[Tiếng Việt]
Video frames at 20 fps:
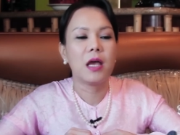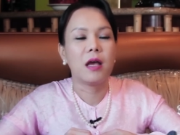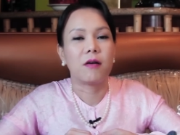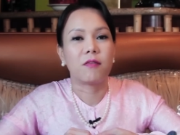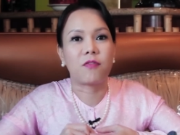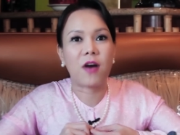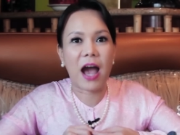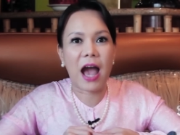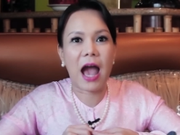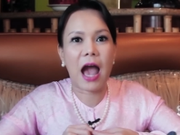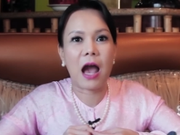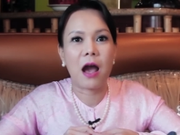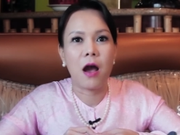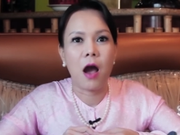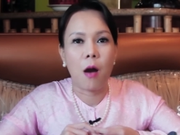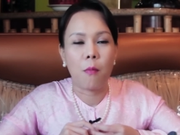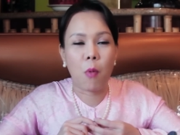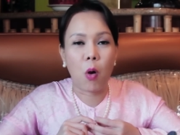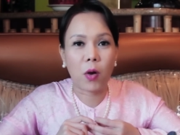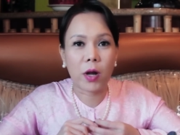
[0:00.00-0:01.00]
Và
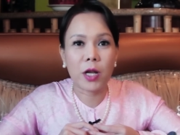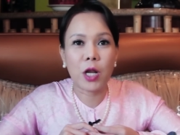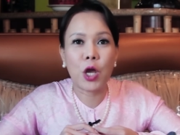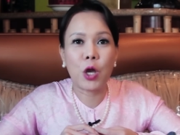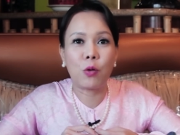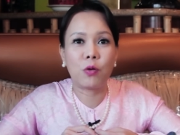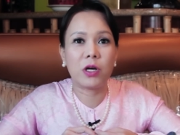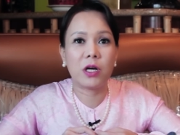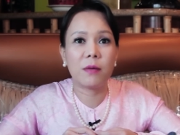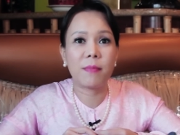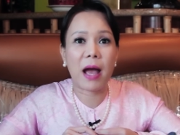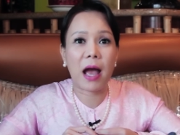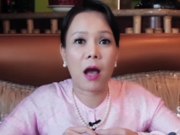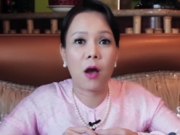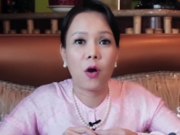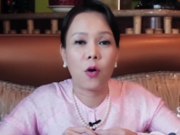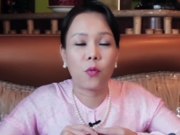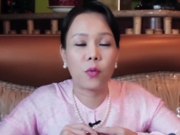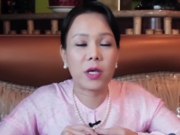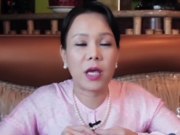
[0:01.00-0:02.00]
một cái điều nữa mà
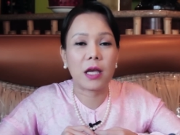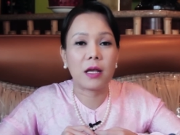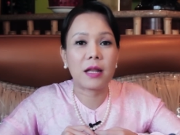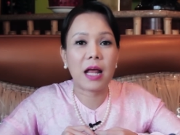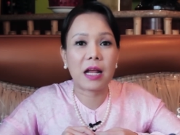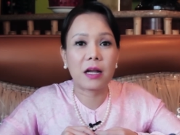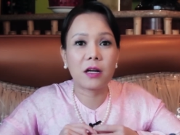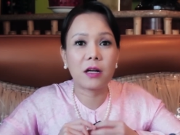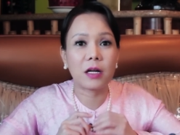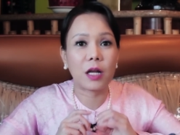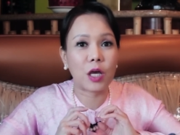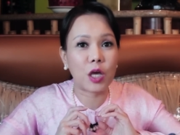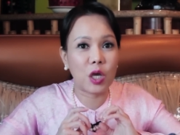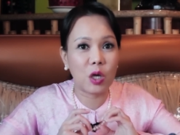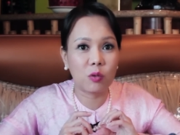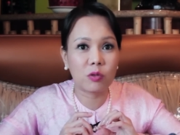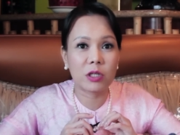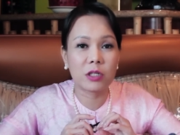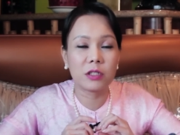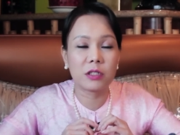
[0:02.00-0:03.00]
quý vị đây rất là yêu
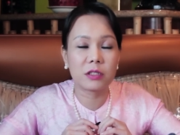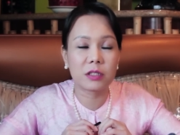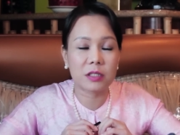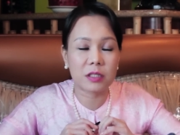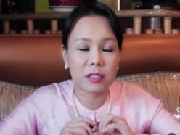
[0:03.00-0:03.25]
thương